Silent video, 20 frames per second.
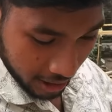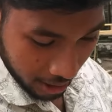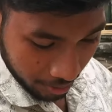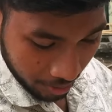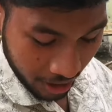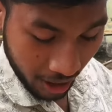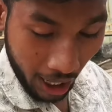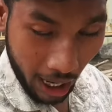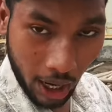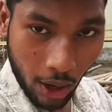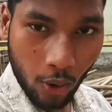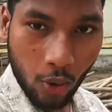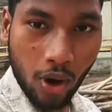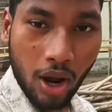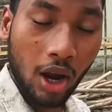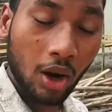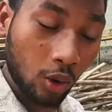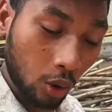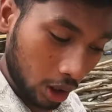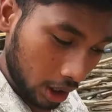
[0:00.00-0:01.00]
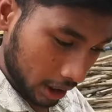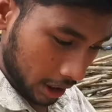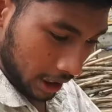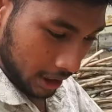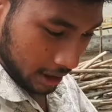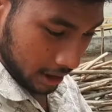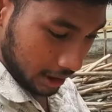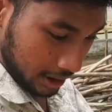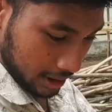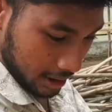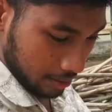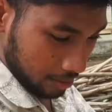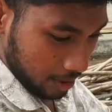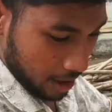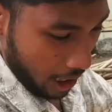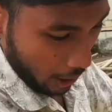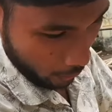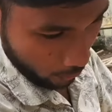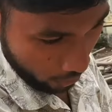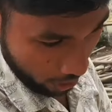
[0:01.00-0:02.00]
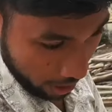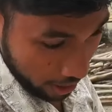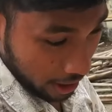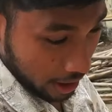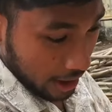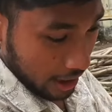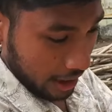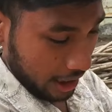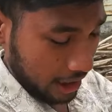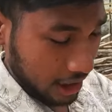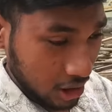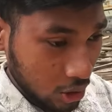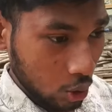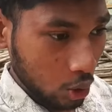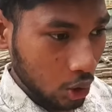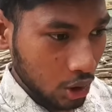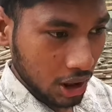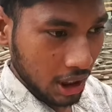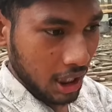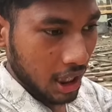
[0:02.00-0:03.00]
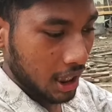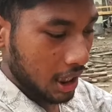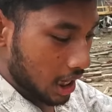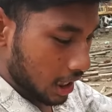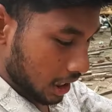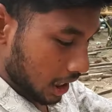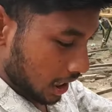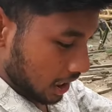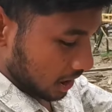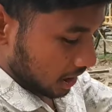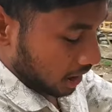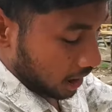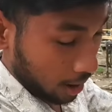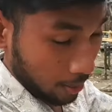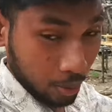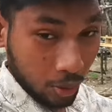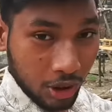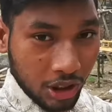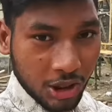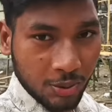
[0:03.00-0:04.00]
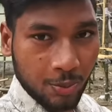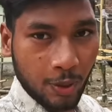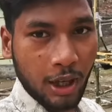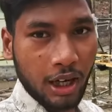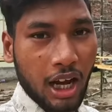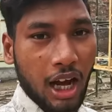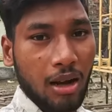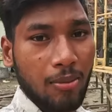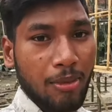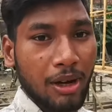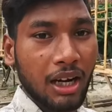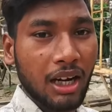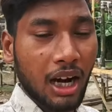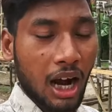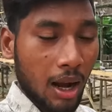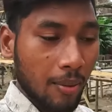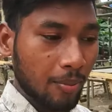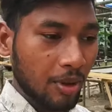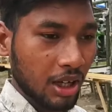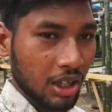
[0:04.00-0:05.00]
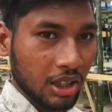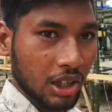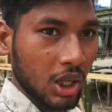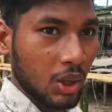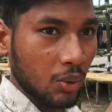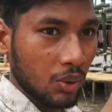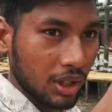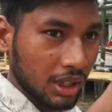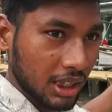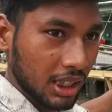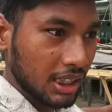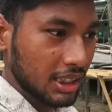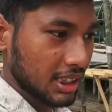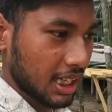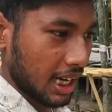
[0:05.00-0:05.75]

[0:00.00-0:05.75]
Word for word: से भी आए हुए हैं कोलकाता से भी आए हुए हैं यानी दो जगह का कारीगर आपको इस पंडाल में काम करते हुए दिख